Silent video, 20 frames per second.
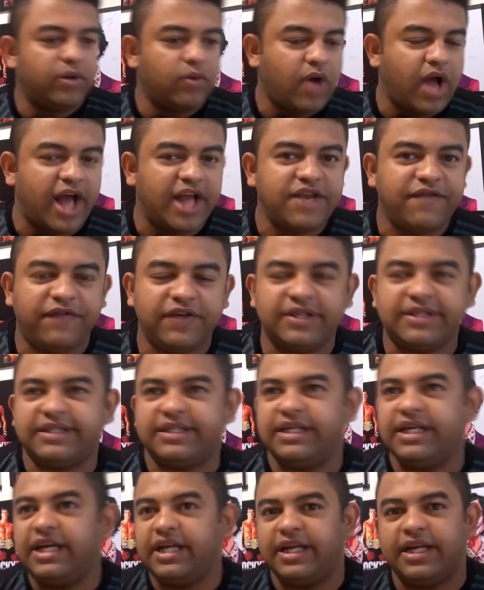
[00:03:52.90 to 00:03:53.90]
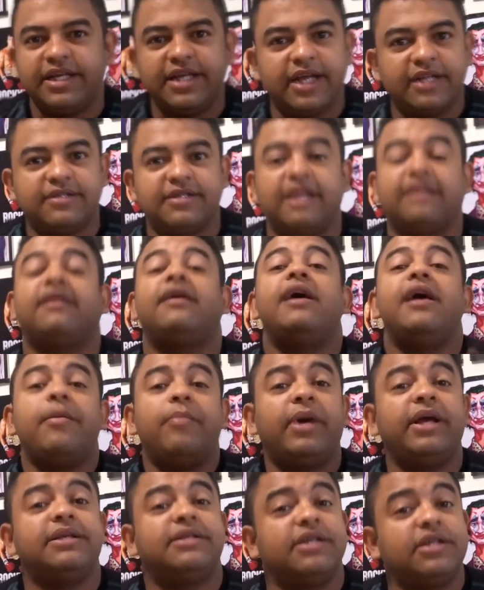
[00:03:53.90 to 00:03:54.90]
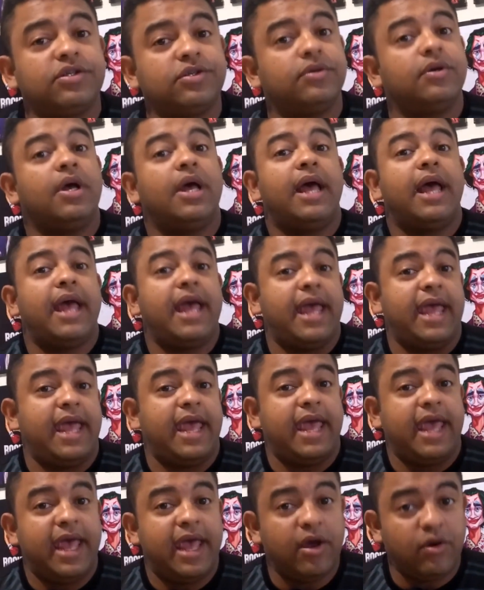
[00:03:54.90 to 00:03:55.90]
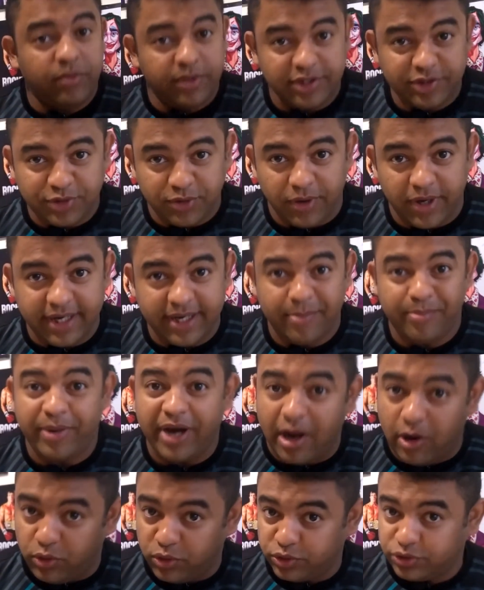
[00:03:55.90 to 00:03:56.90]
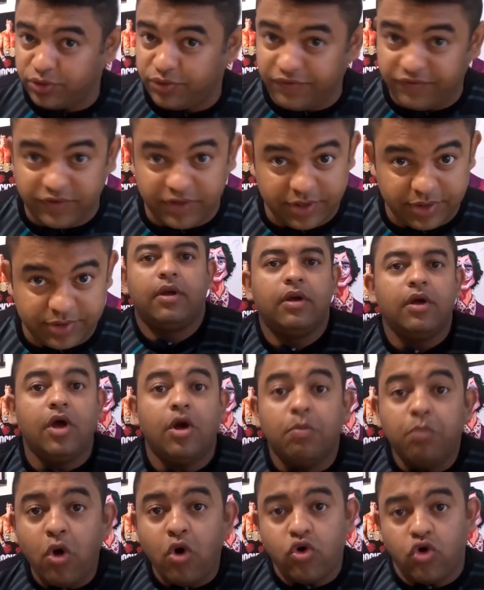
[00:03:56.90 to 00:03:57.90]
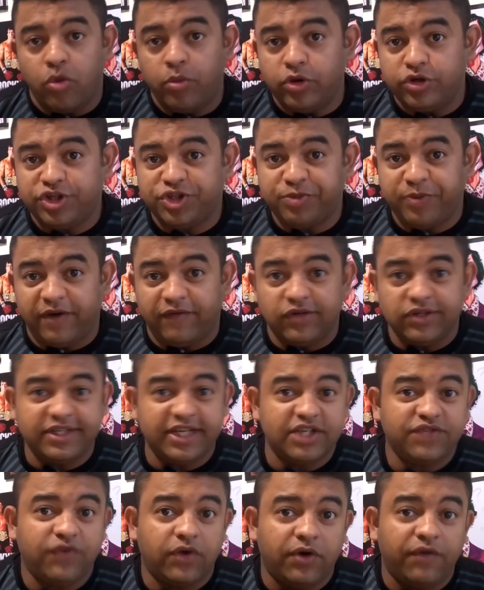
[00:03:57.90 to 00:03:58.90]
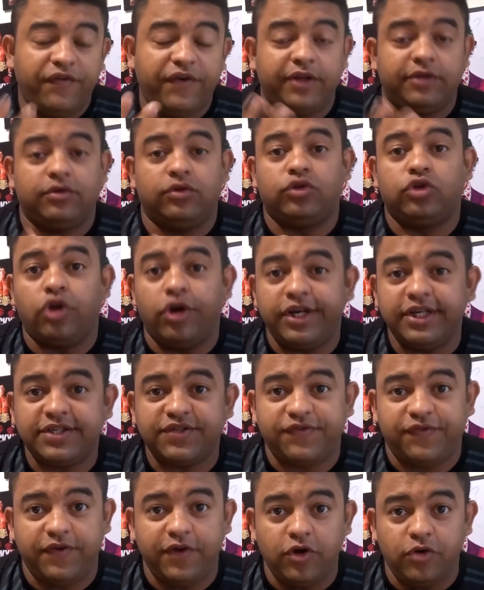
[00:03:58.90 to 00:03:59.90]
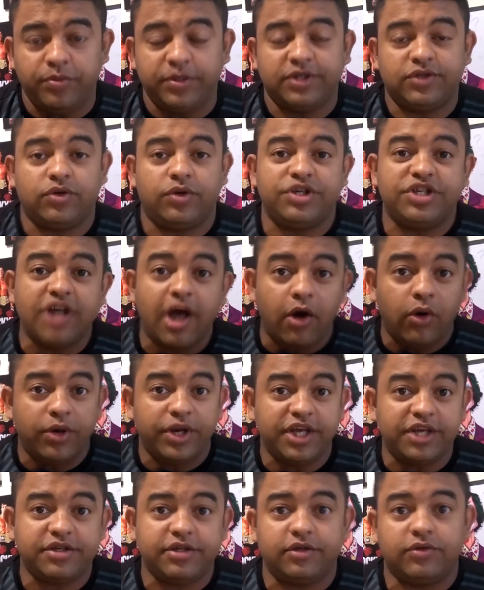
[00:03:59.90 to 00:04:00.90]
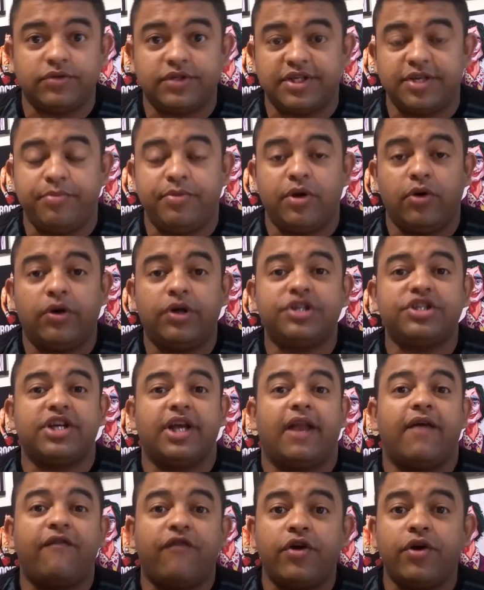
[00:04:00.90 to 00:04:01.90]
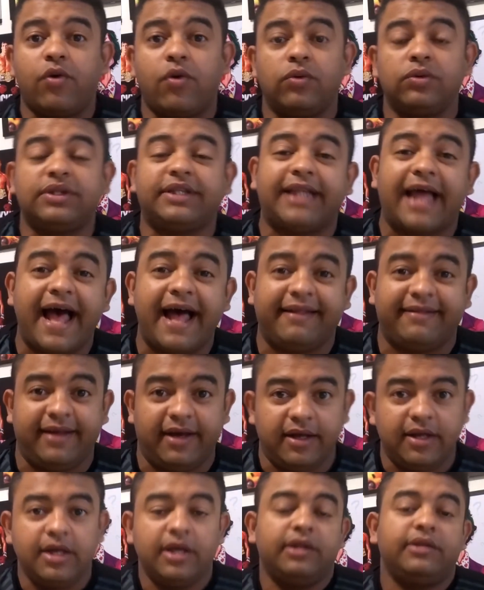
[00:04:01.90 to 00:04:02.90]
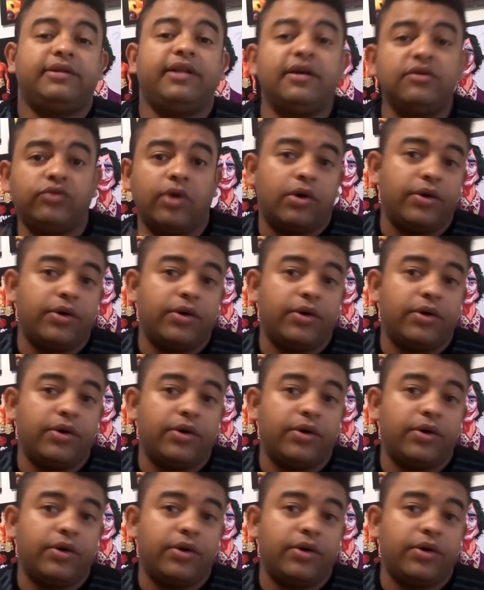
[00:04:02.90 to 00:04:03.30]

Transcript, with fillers: o carnificina e etc. Mas isso é uma história para outro vídeo. Bom, como eu disse para vocês, foram feitos dois filmes onde a origem do simbionte ela foi contada tanto a